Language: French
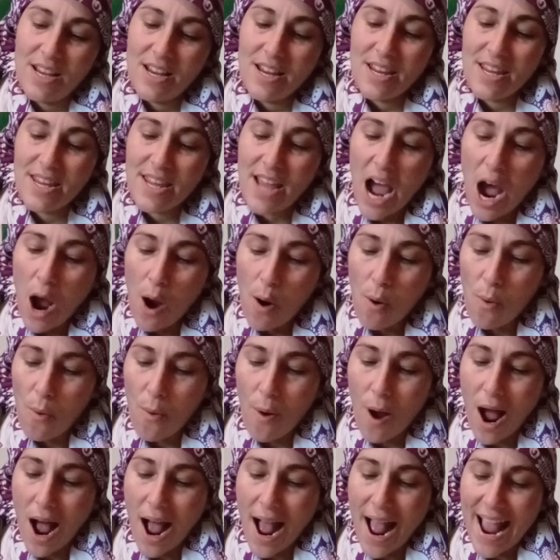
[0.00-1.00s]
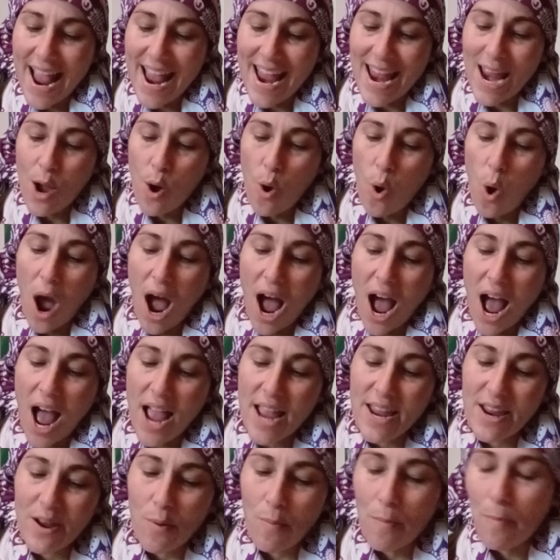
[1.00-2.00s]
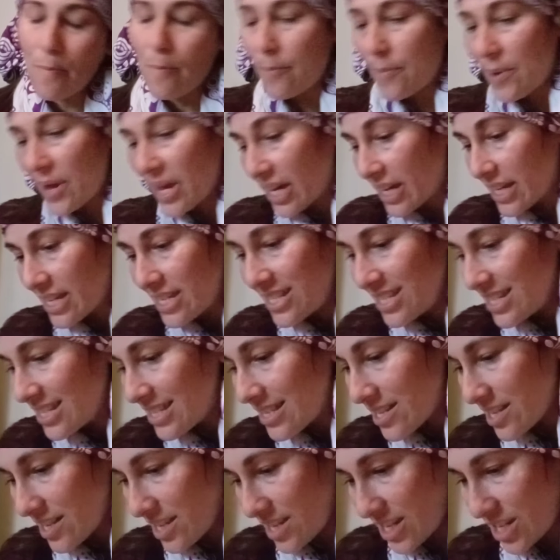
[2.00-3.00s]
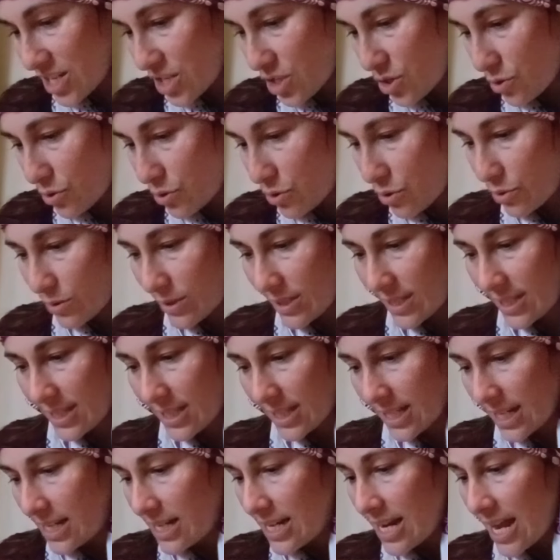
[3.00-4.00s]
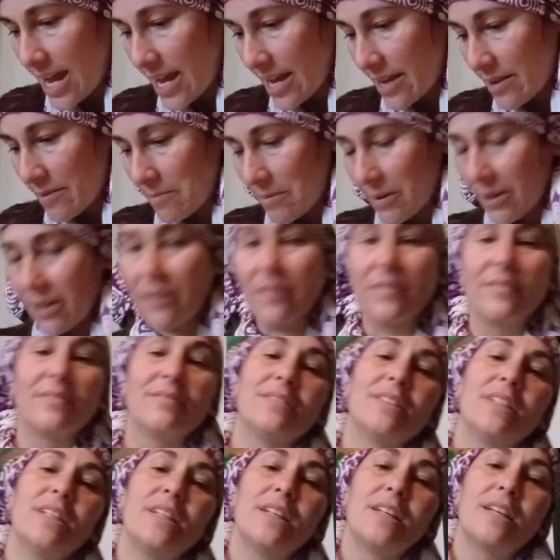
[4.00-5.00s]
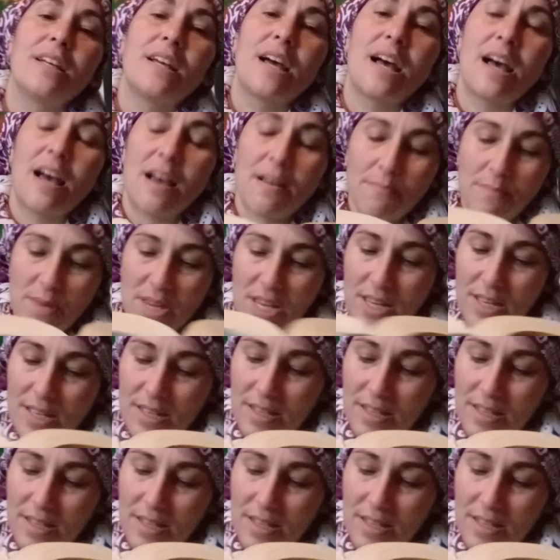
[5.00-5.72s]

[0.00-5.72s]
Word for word: Yahuwah Elohai, en pérennité, je te célèbre. Amen.